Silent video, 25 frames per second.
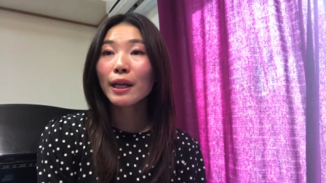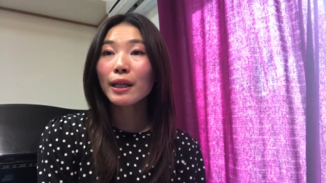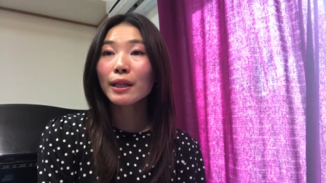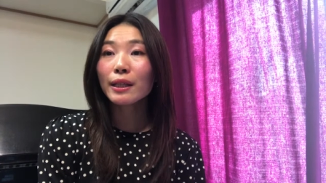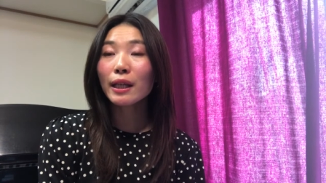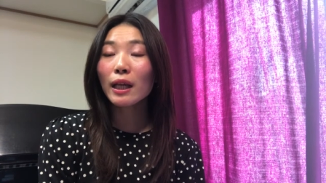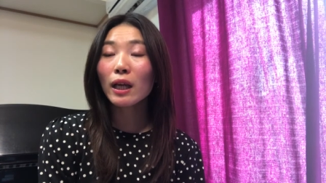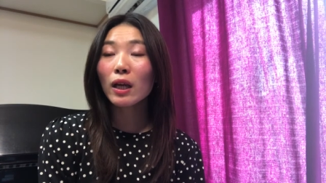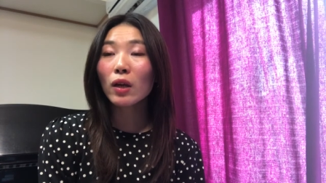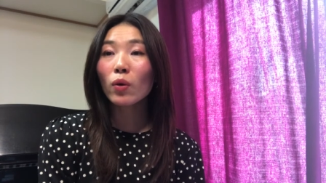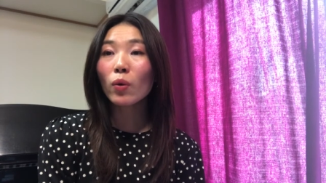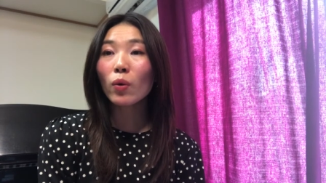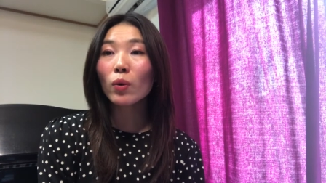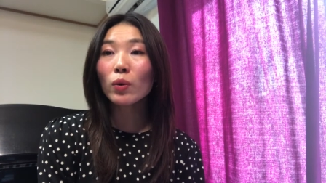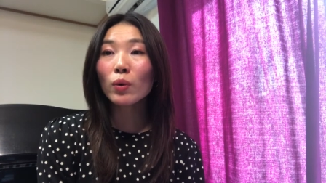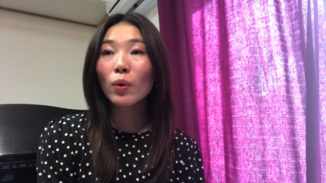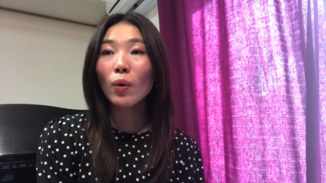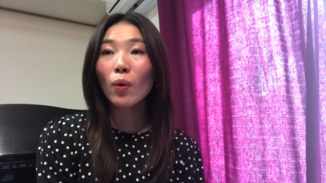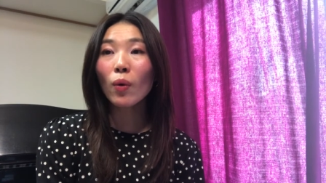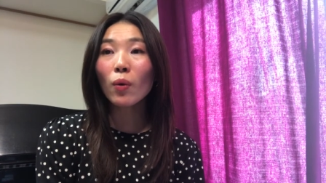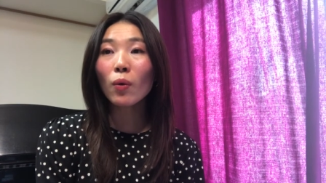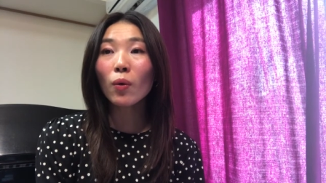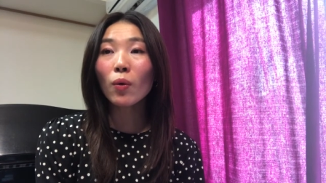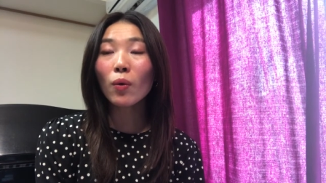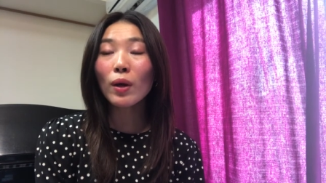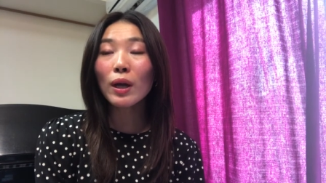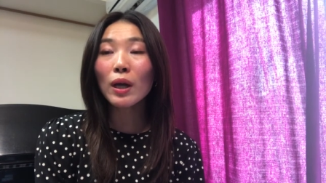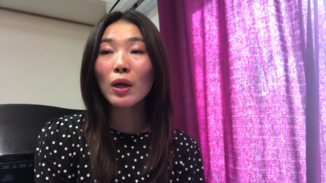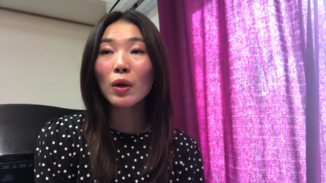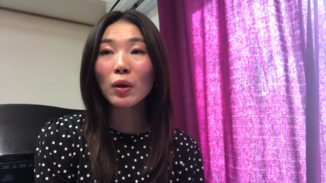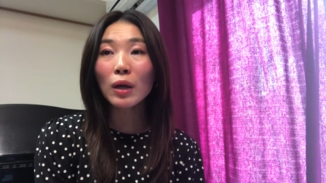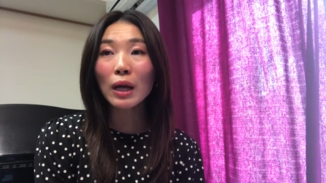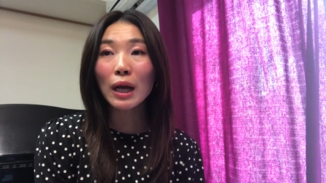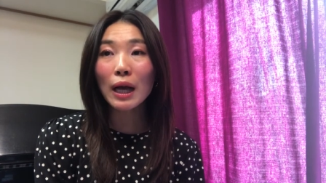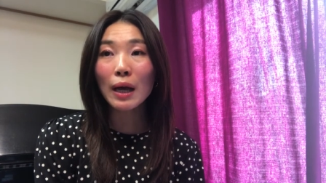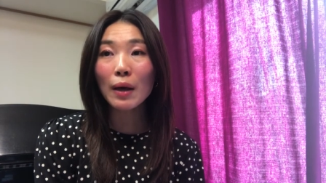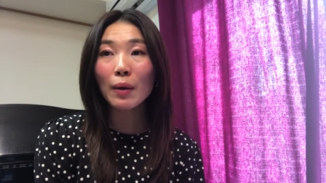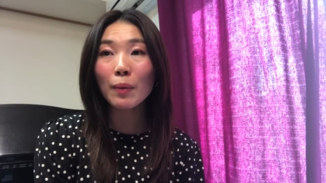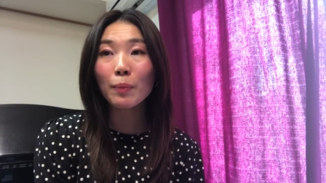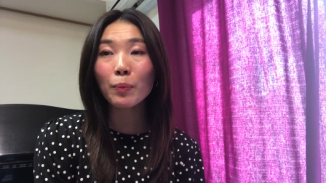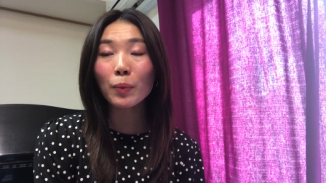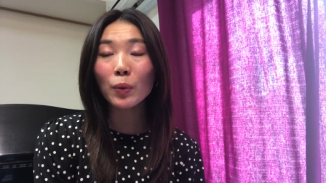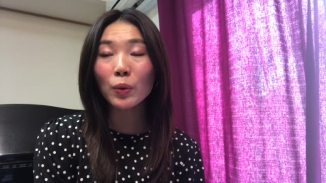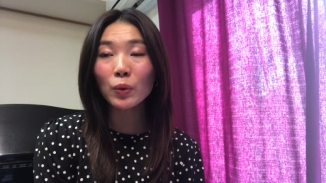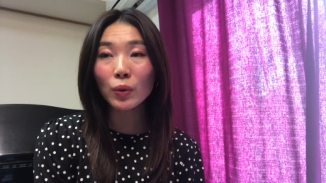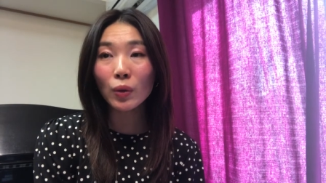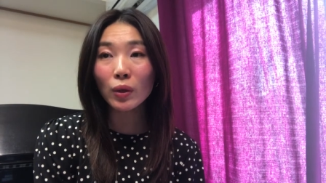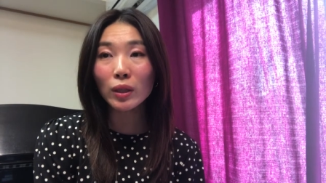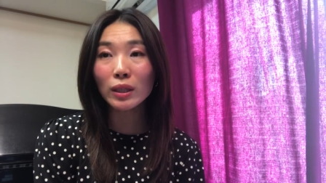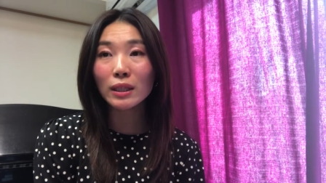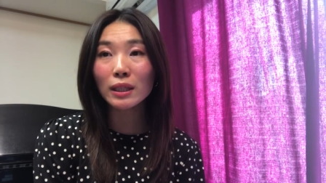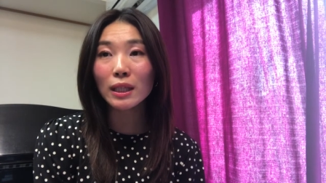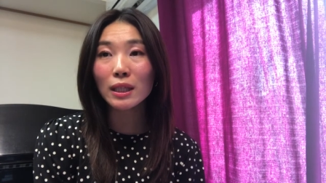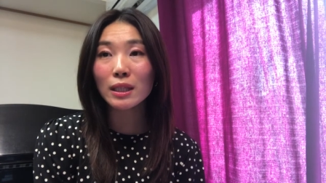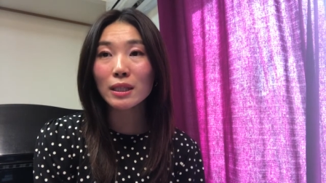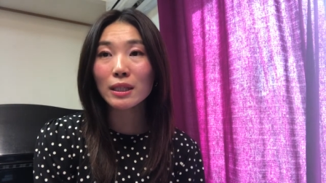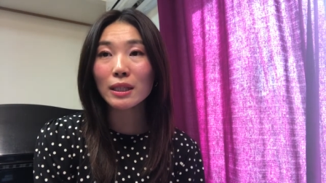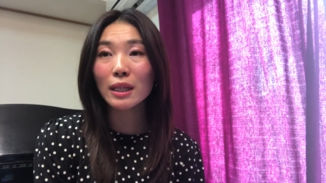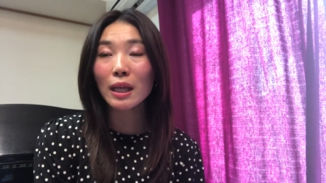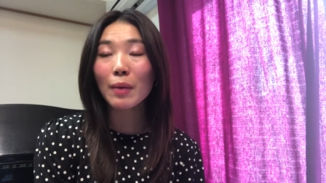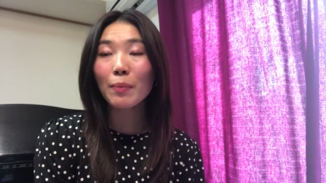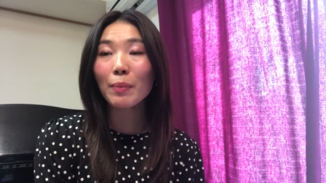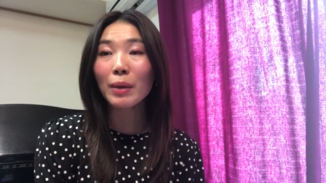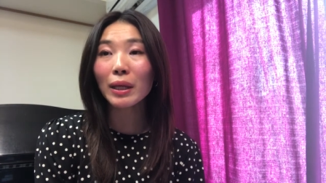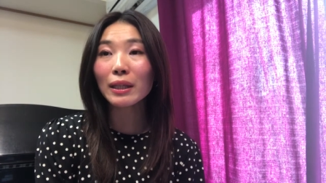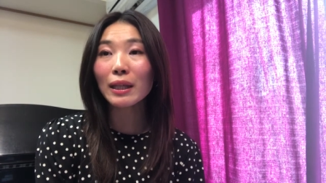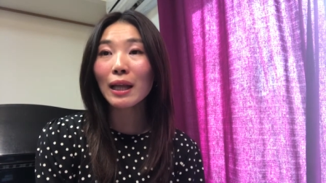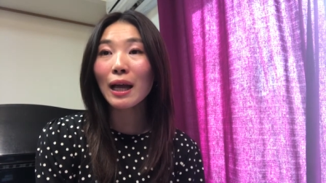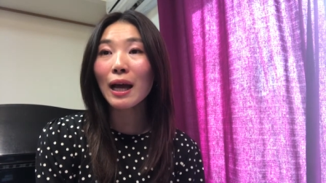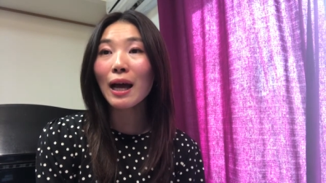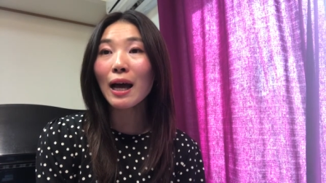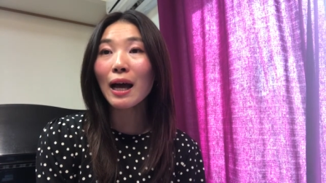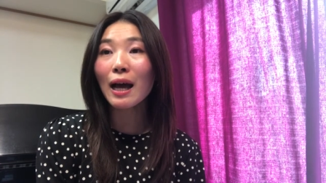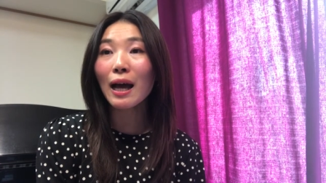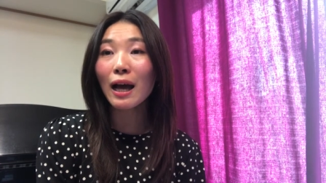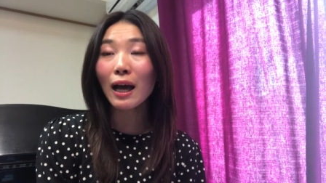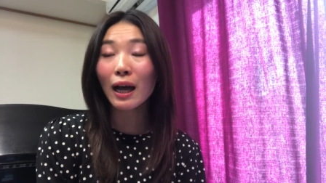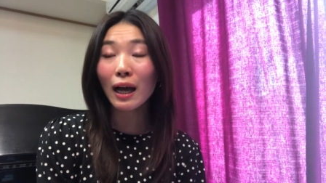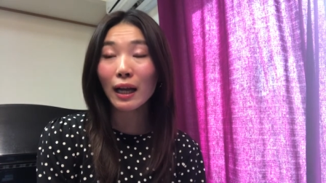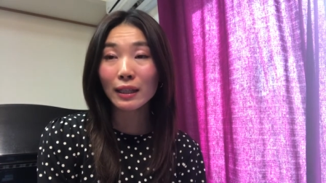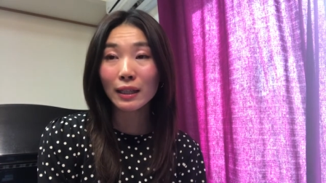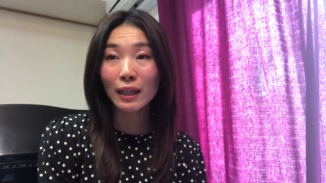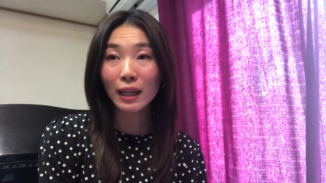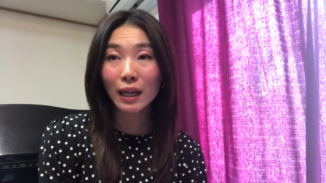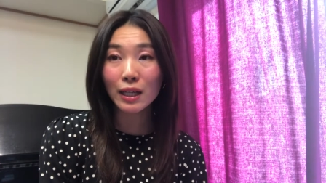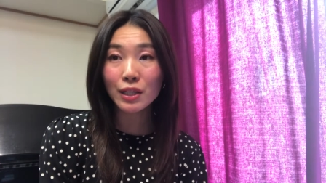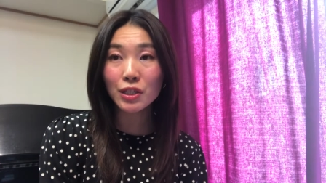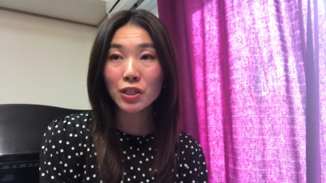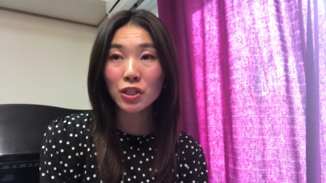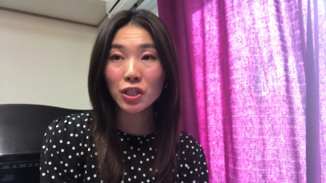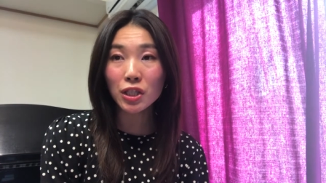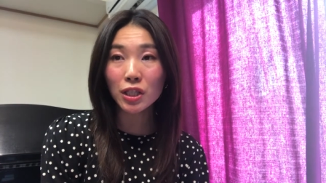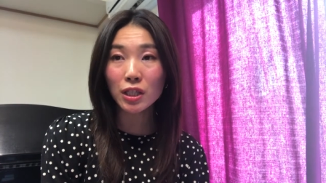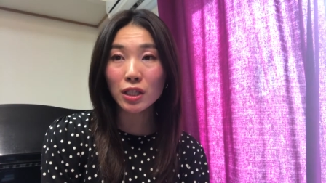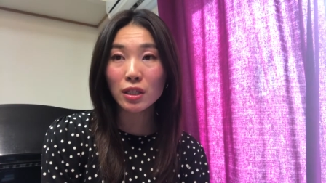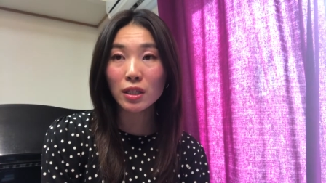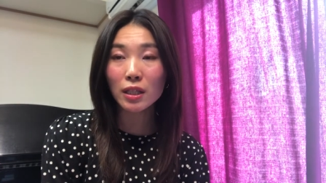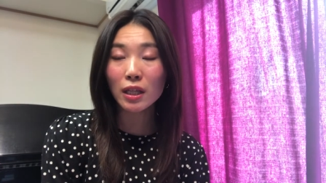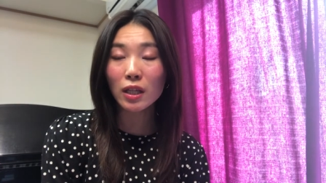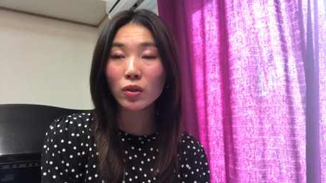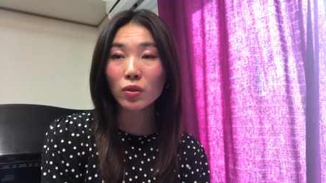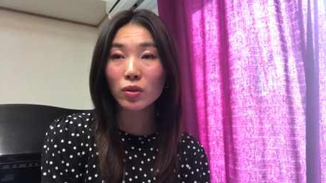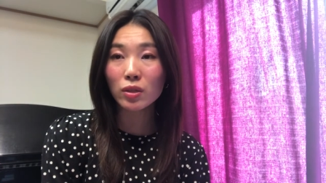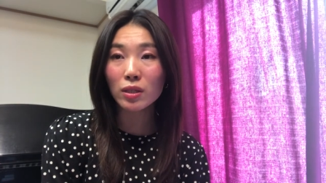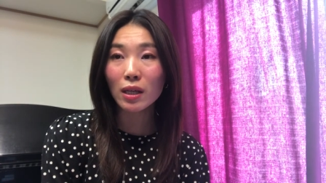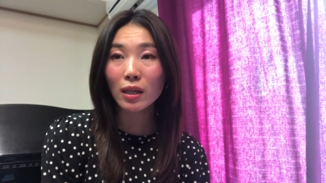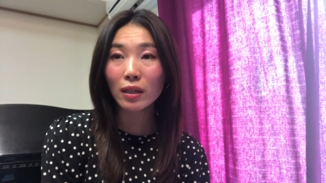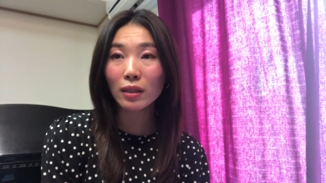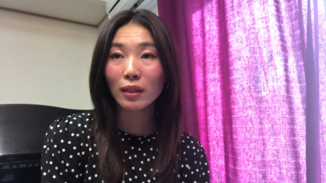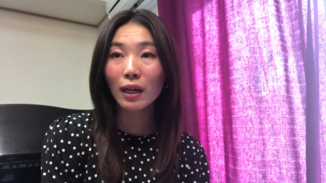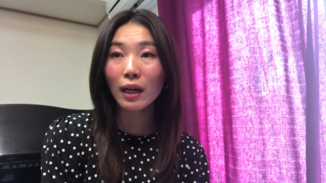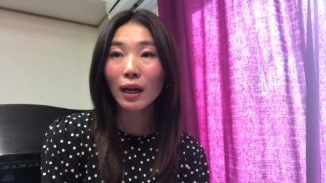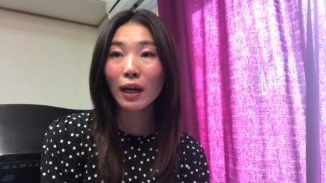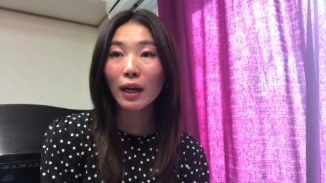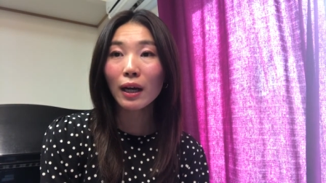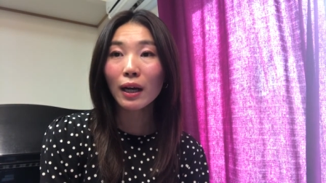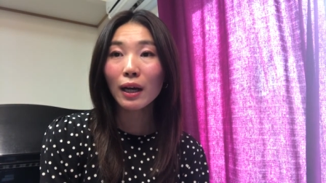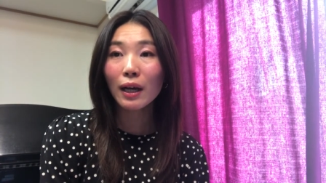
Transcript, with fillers: でこのお声がもとにですねまた新しい生徒さんが、